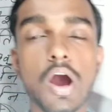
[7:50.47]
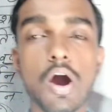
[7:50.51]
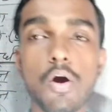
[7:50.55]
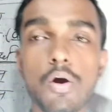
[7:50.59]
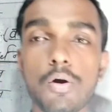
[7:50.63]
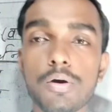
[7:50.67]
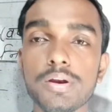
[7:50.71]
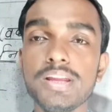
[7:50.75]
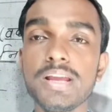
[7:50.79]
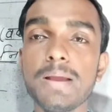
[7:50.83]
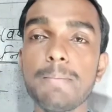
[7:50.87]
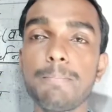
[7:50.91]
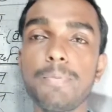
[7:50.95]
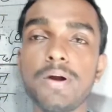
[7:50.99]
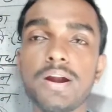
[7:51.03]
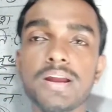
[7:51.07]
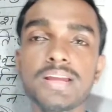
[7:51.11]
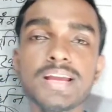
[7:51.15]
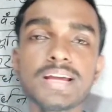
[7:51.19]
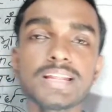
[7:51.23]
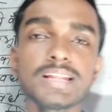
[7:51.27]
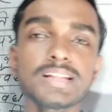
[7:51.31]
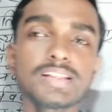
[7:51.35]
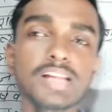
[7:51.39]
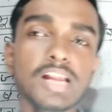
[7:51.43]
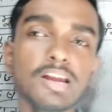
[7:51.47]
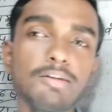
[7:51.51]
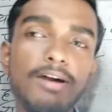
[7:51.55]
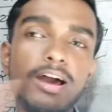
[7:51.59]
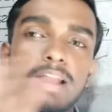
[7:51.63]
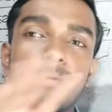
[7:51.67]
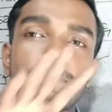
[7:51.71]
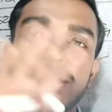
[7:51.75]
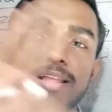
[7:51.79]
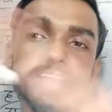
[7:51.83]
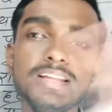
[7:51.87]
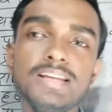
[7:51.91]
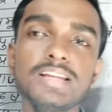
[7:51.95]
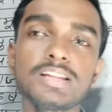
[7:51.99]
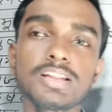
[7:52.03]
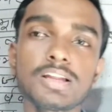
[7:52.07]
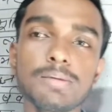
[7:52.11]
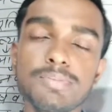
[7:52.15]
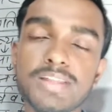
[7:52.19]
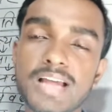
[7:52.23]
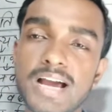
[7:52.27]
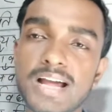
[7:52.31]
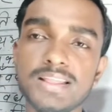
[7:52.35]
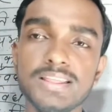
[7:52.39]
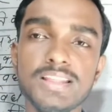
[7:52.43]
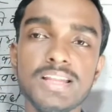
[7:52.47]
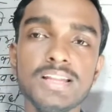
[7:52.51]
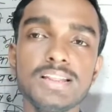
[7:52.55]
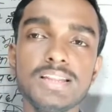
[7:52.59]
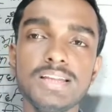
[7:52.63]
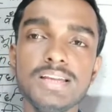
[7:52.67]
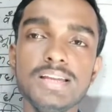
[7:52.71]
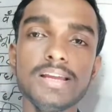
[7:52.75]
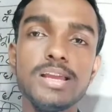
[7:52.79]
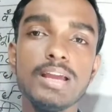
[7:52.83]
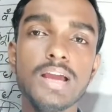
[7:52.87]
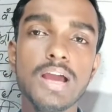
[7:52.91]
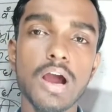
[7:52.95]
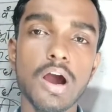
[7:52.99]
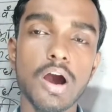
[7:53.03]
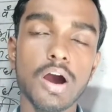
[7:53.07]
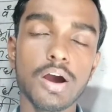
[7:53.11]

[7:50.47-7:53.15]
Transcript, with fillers: और ये बढ़िया तलवारबाजी ये सब जानती थी